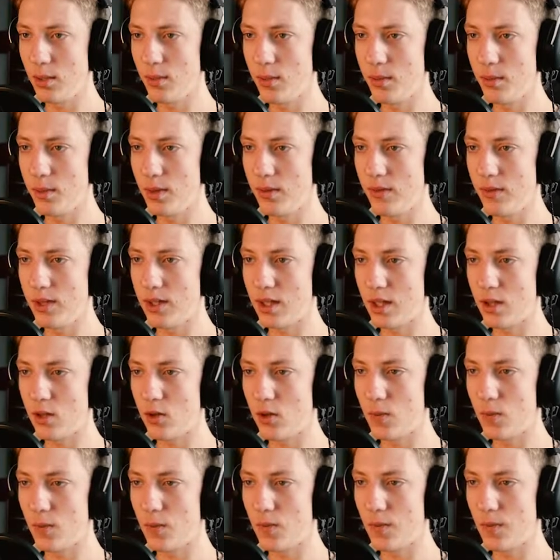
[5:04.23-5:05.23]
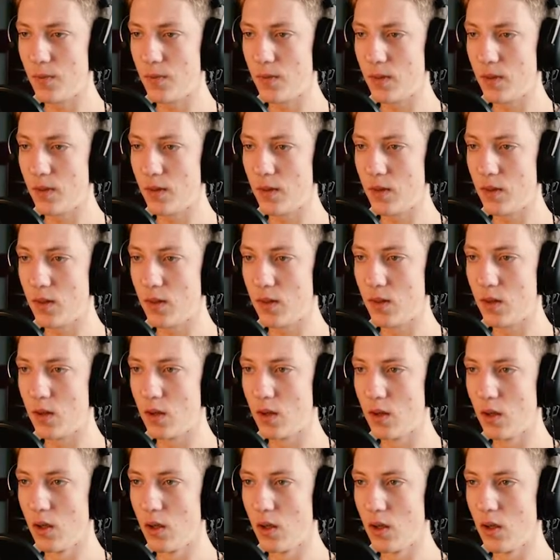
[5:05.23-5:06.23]
chyba mnie witają.
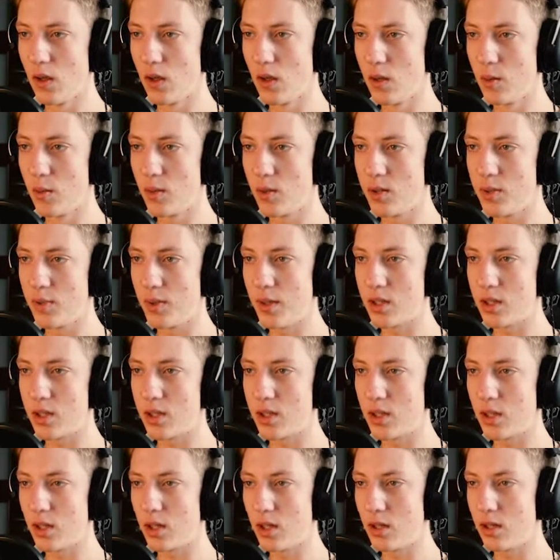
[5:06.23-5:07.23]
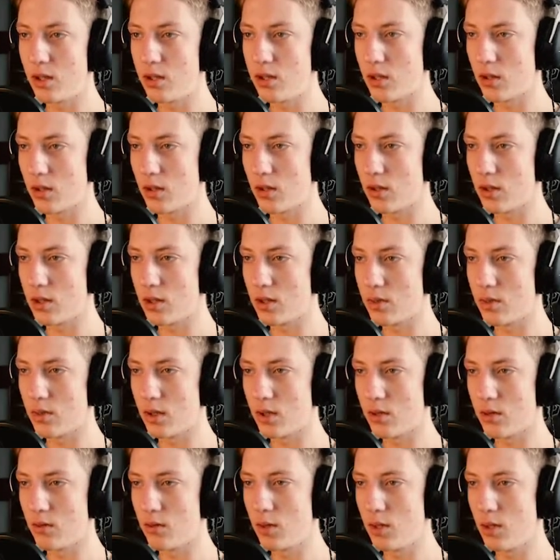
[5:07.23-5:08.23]
Bezpiecznie. No i co ty chcesz?
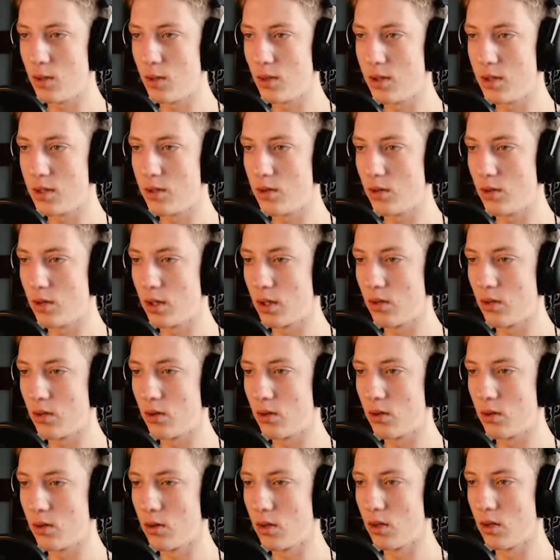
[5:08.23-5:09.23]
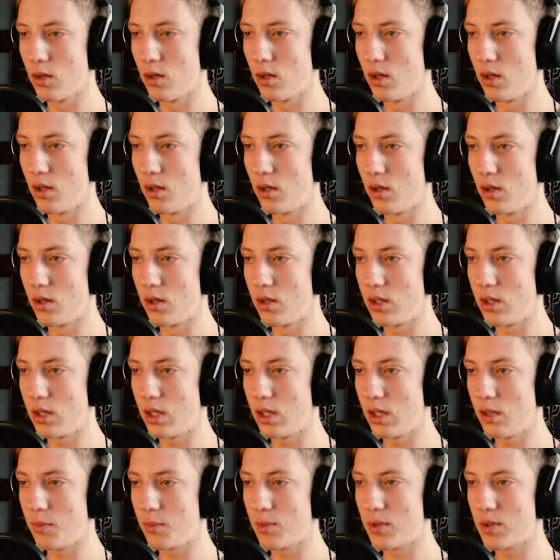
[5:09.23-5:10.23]
Przecież tu nie ma nic trudnego. Czy
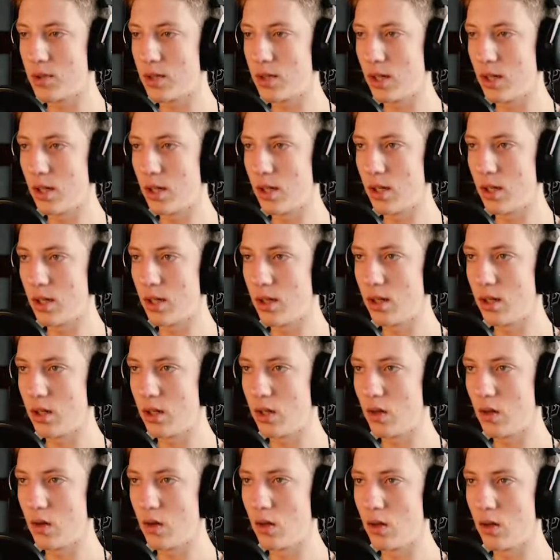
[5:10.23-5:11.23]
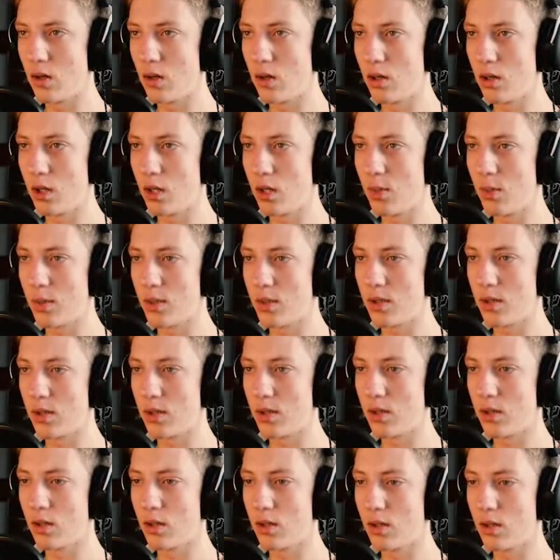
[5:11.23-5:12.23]
jadę po szkle? Chyba
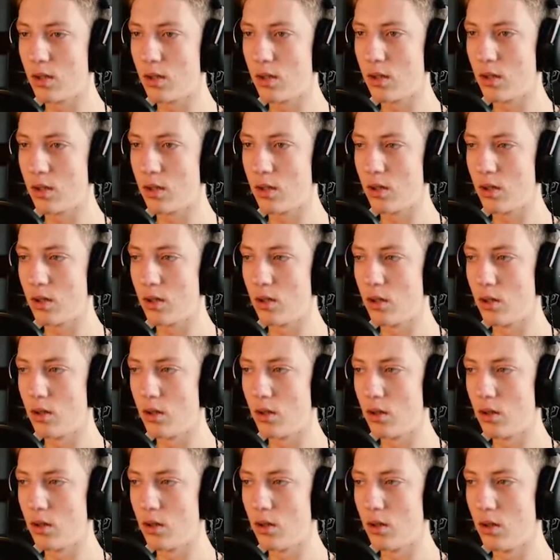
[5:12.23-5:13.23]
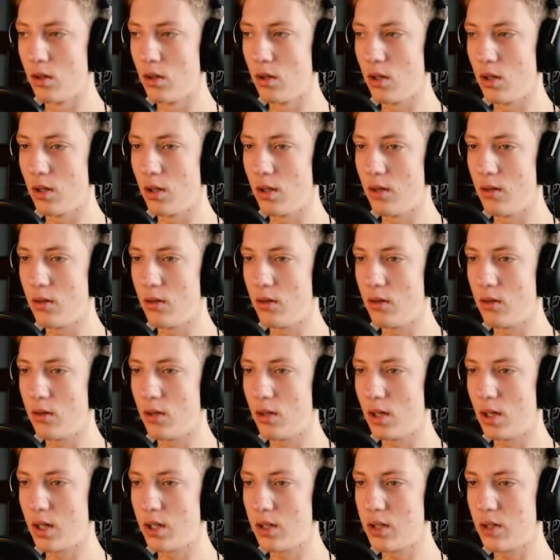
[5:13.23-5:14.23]
tak. Ale no,
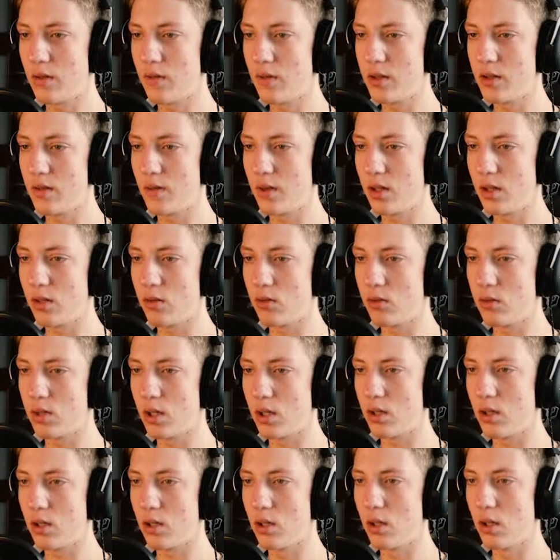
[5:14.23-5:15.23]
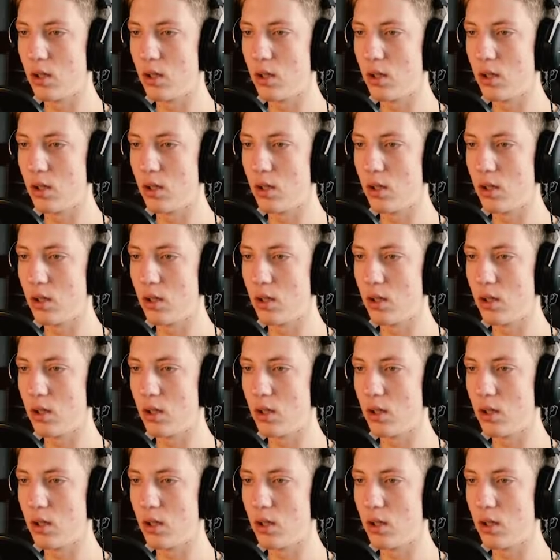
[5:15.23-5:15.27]
na razie wyzwania tutaj.